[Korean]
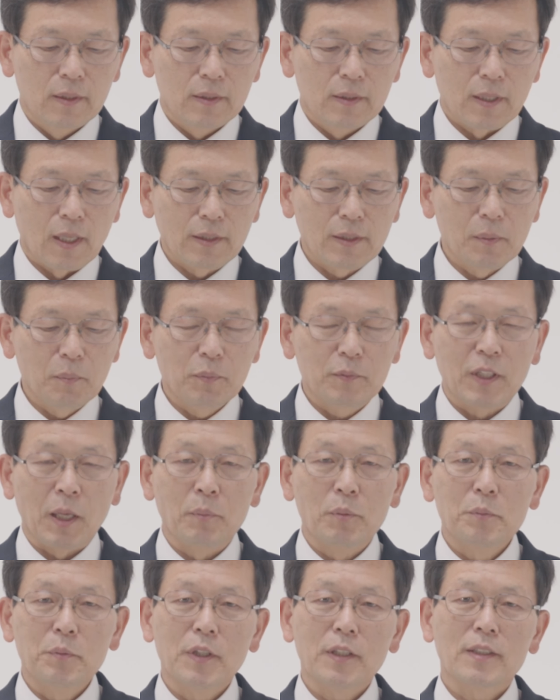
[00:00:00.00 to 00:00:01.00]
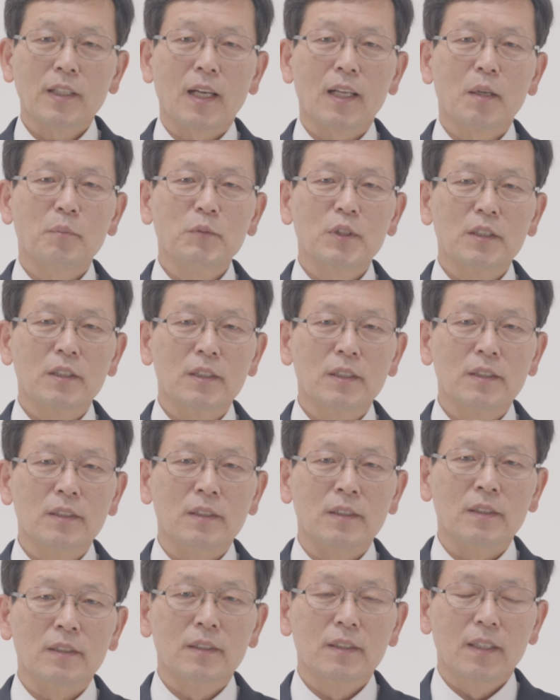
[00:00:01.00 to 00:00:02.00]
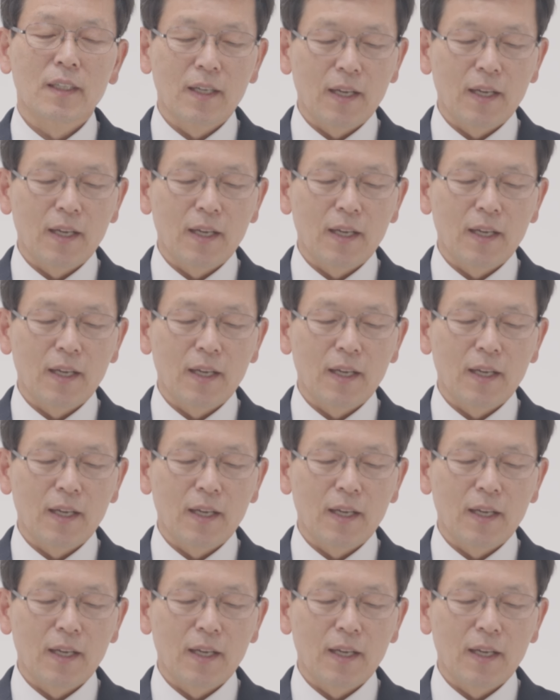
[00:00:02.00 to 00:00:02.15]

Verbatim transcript: 사실 대부분의 사람들은